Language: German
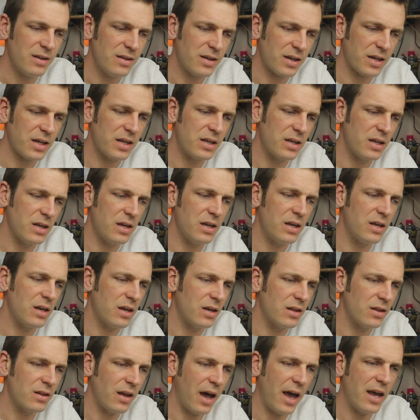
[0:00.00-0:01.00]
kriege ich
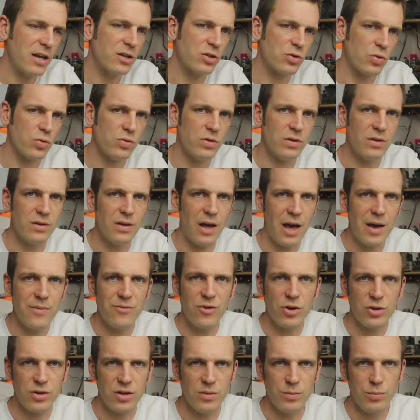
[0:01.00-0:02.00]
in drei Stunden
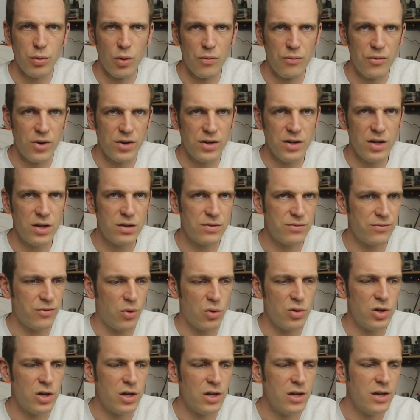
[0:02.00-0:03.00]
einfach den Puffer nicht
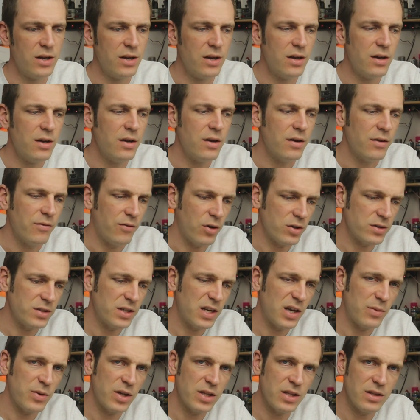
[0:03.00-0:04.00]
voll. Was
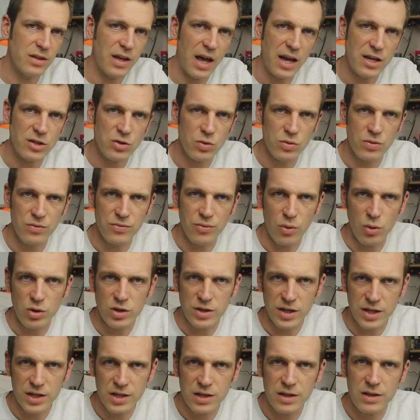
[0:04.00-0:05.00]
ich aber in drei Stunden
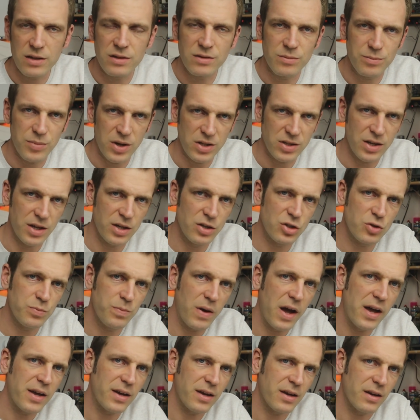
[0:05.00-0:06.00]
voll kriege, ist ein
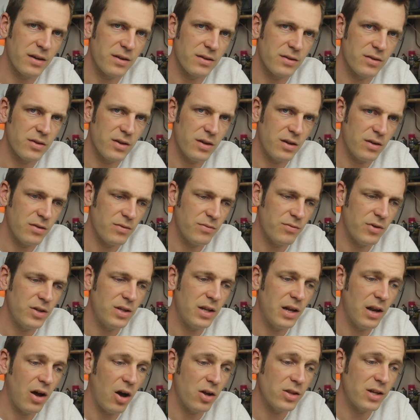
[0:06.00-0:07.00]
Batteriespeicher. Ja, wenn
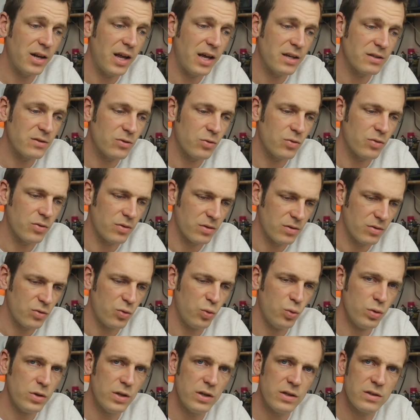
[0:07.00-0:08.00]
die Ladeleistung
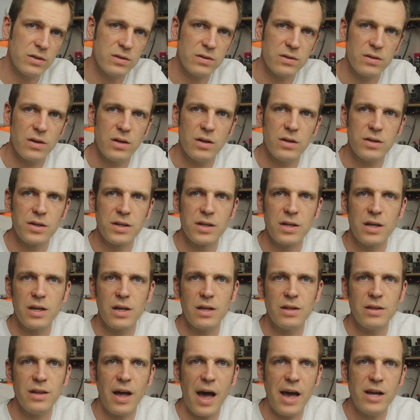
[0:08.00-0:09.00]
gut ist, ja, dann kriege ich
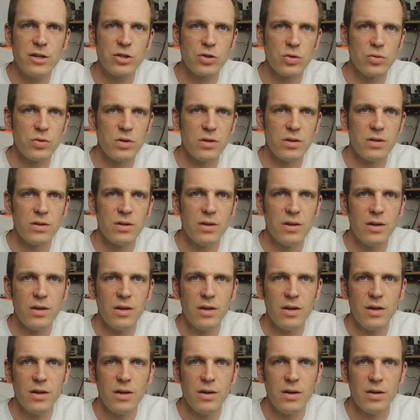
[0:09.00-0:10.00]
in drei Stunden
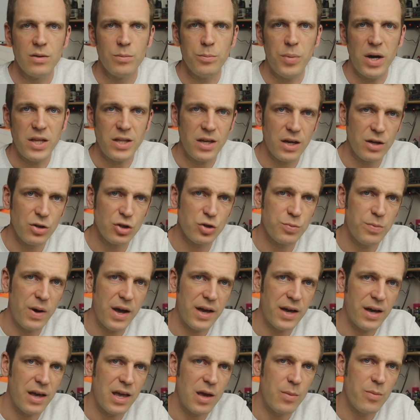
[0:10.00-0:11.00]
einen
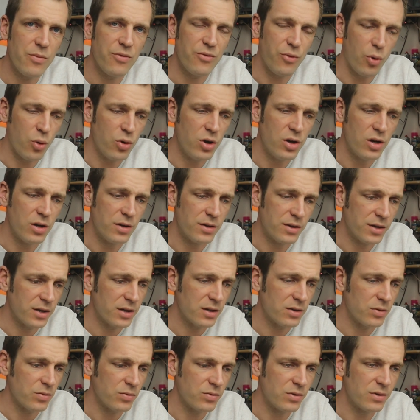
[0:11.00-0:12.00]
Batteriespeicher eben voll.
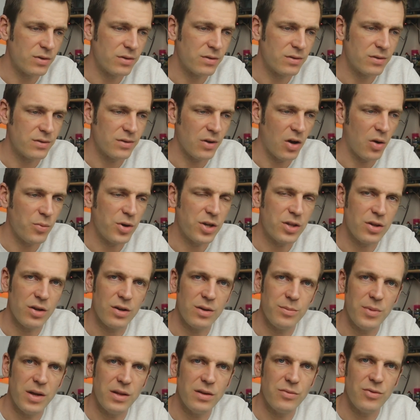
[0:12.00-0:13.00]
Ja, und da habe ich
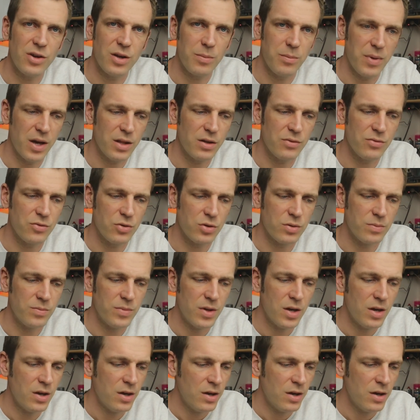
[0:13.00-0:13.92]
dann im Endeffekt mehr davon.